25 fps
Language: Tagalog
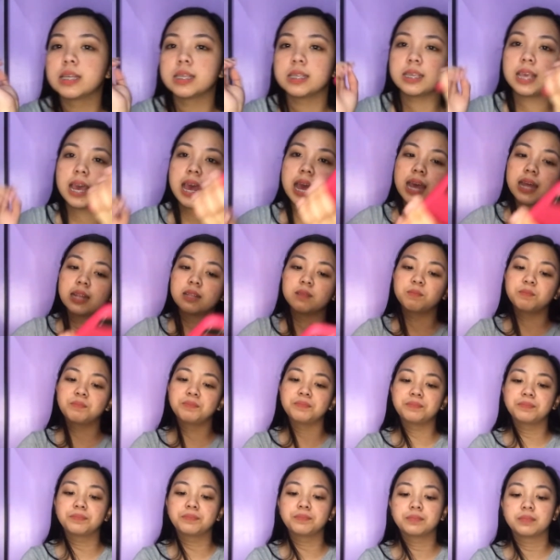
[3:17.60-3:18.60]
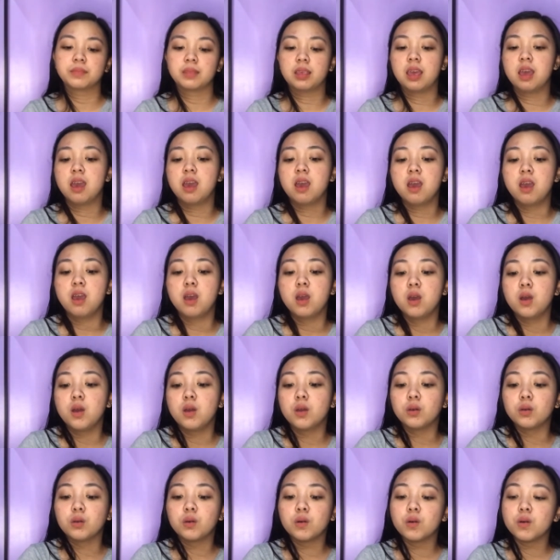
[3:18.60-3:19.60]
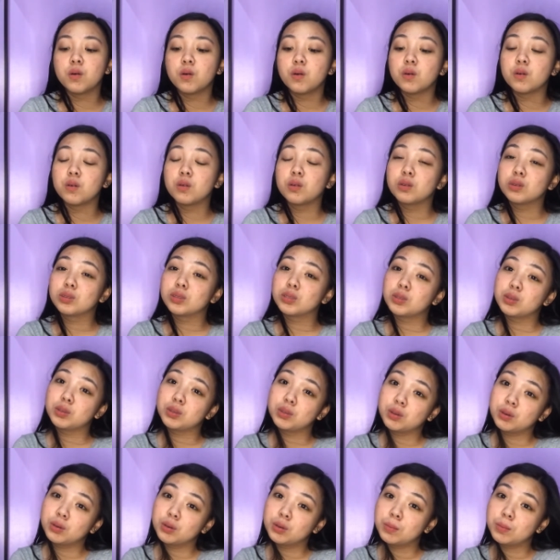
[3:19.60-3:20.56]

Yan. Kung gusto nyo